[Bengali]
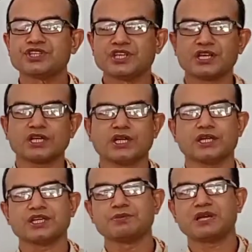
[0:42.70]
যে
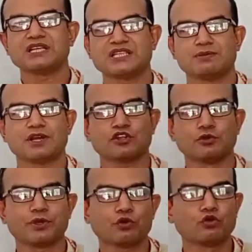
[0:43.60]
ডিভাইসের
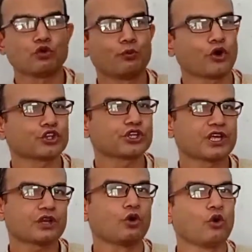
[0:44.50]
মাধ্যমে কোনো
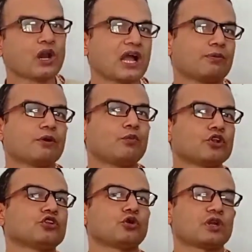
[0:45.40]
পথকে খোলা এবং
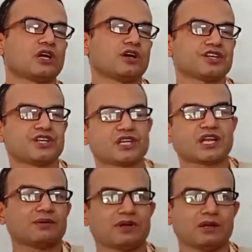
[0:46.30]
বন্ধ করা হয়
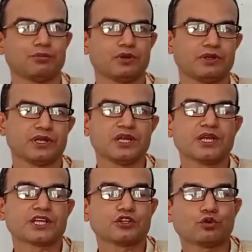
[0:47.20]
সেটাকেই ভাল বলে
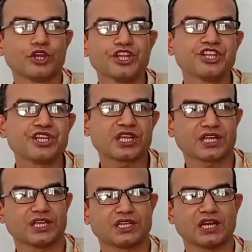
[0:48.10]
কিন্তু ইঞ্জিনের
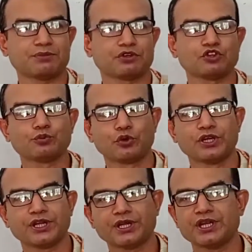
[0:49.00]
ক্ষেত্রে আমরা যদি
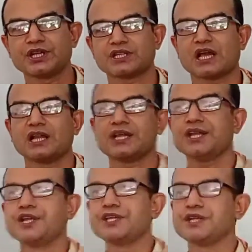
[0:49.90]
বলি তাহলে
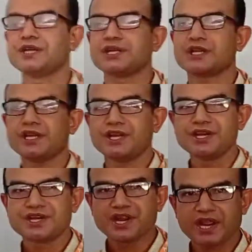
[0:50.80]
ইঞ্জিনের
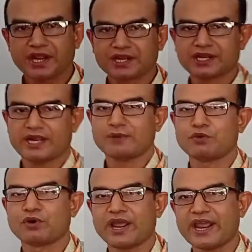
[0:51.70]
ইনটেক
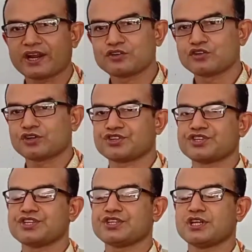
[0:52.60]
এবং একজট
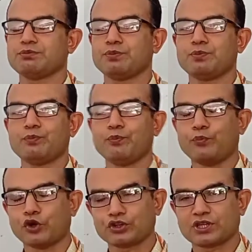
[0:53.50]
সিস্টেম
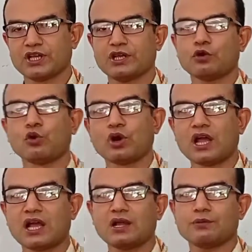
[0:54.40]
পথকে
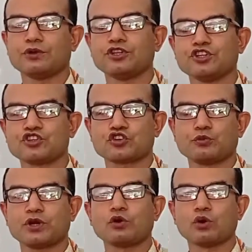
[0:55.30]
খোলা নির্দিষ্ট
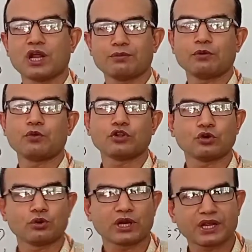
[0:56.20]
সময় খোলা এবং বন্ধ
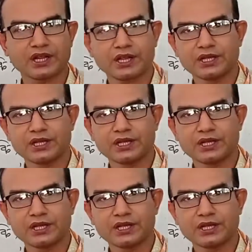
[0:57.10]
করাকে